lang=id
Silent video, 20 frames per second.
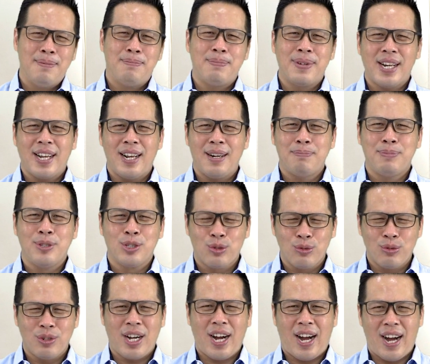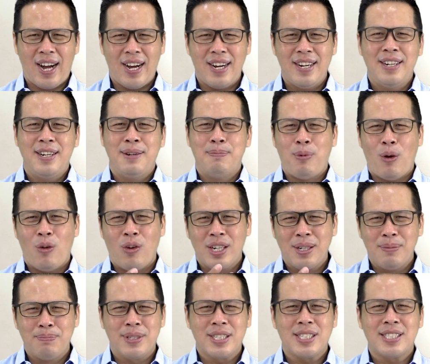Mereka lebih suka bahwa
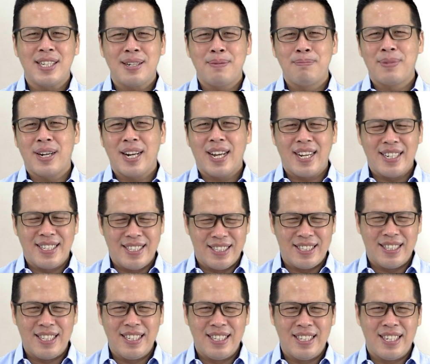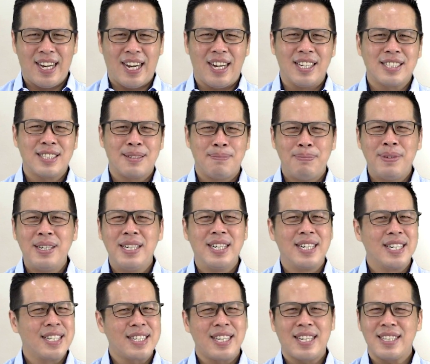di Mesir mereka ditindas,
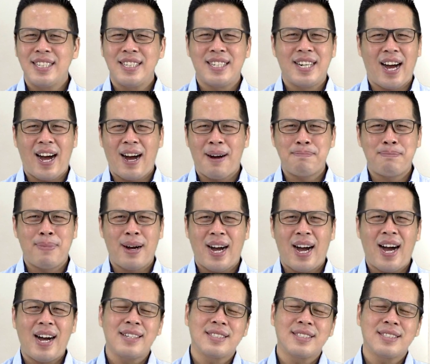menderita tidak apa,